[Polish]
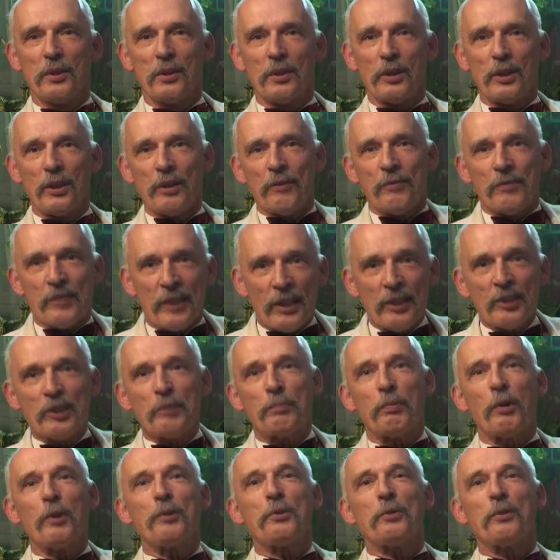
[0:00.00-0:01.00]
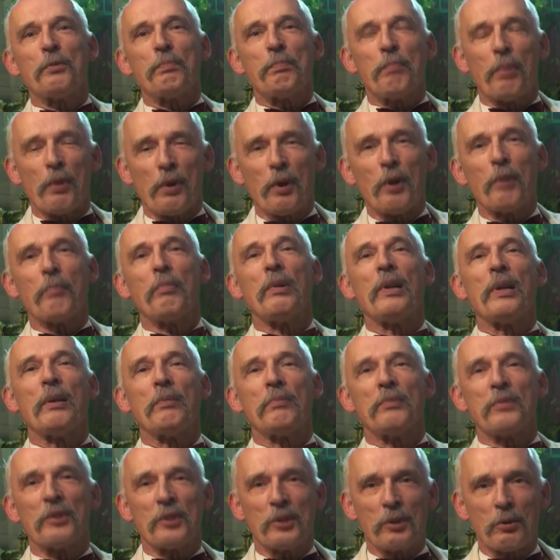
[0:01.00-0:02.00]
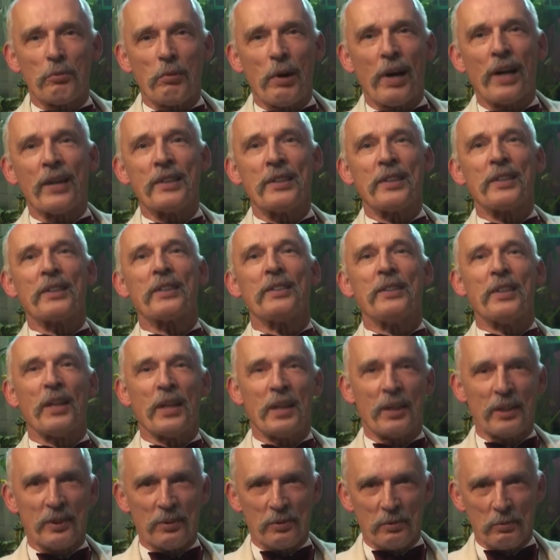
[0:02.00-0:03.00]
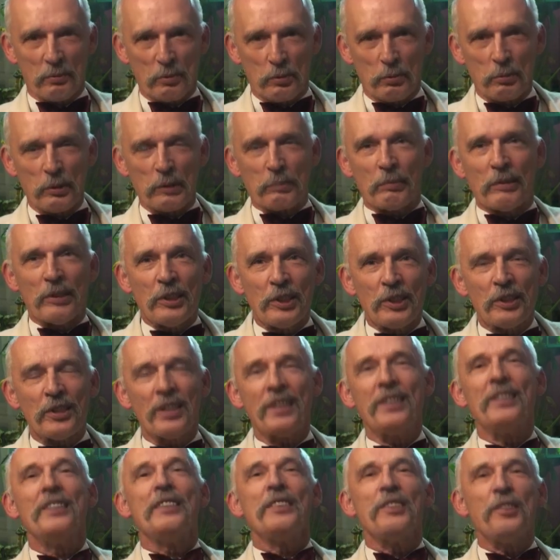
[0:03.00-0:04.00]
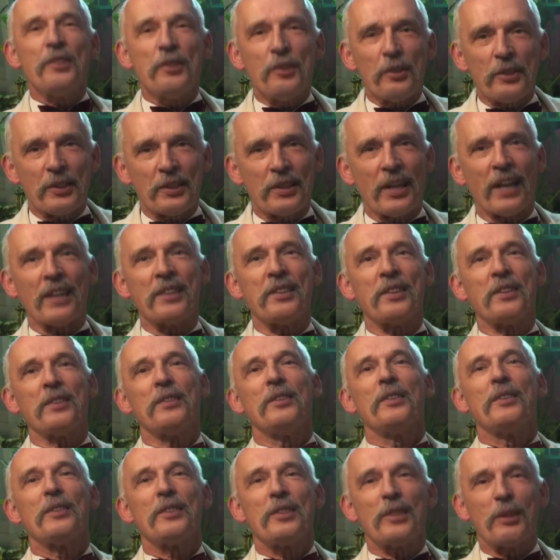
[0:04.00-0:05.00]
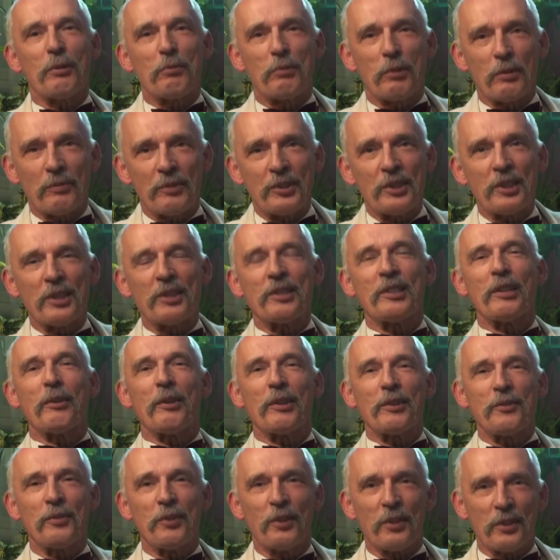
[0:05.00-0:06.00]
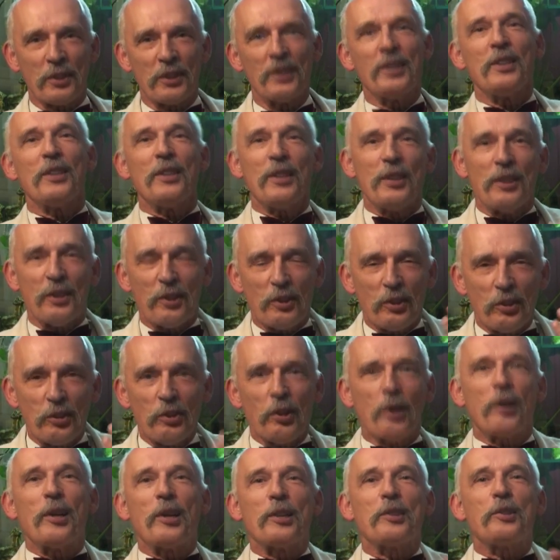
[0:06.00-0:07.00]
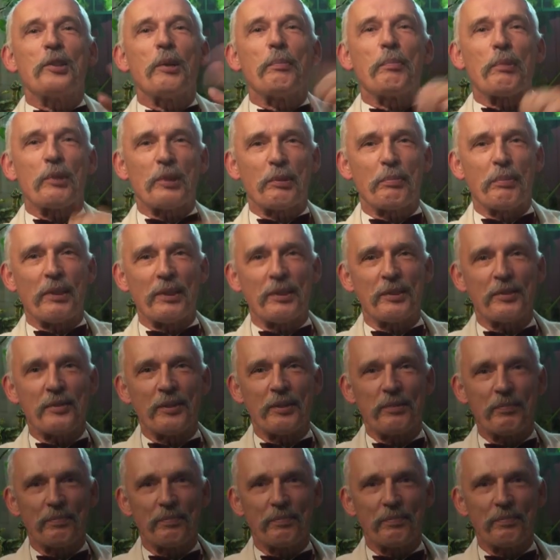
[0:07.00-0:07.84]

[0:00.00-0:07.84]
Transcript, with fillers: I w ten sposób problem składek na usługi medyczne zostanie całkowicie załatwiony. I to jest to, proszę Państwa.